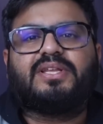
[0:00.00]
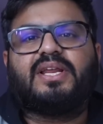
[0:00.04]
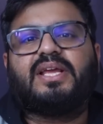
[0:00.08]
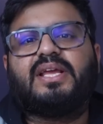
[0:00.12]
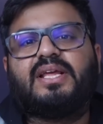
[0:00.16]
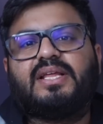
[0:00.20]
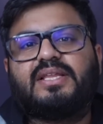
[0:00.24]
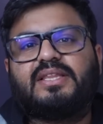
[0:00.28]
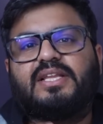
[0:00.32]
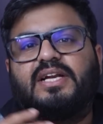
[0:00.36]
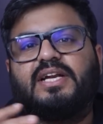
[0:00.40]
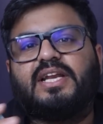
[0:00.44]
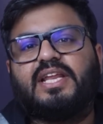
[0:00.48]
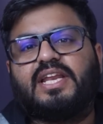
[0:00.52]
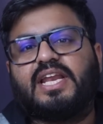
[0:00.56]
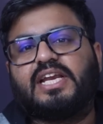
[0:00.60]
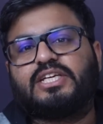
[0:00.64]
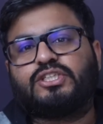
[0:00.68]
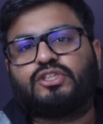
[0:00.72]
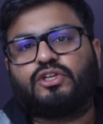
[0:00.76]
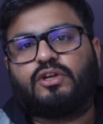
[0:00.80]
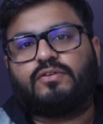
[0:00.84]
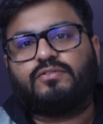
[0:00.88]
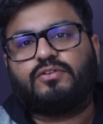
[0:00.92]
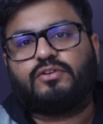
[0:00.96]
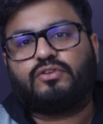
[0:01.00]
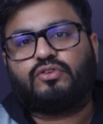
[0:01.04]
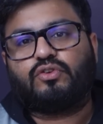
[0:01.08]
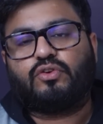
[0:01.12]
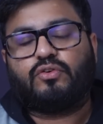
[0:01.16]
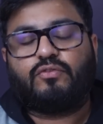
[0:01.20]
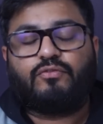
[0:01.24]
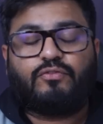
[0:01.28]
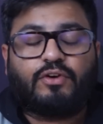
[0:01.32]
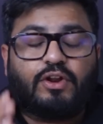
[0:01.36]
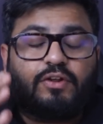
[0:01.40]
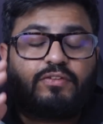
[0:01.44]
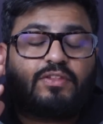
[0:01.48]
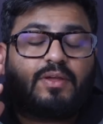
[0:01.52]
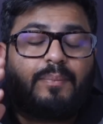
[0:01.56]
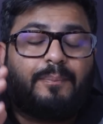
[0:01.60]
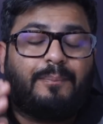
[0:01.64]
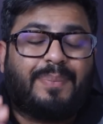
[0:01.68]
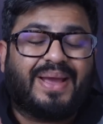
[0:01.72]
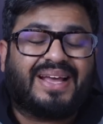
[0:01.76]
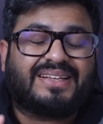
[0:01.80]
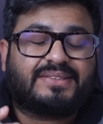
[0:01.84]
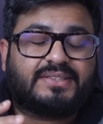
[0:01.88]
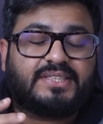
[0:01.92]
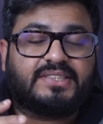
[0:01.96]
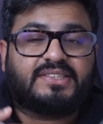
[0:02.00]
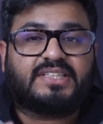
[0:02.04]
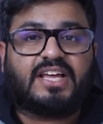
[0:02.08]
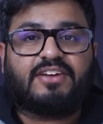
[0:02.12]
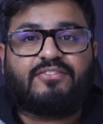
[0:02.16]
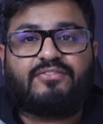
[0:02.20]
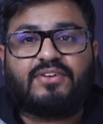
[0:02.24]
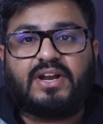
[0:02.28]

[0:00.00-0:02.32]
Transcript: three, the direction of the show. One of the best things I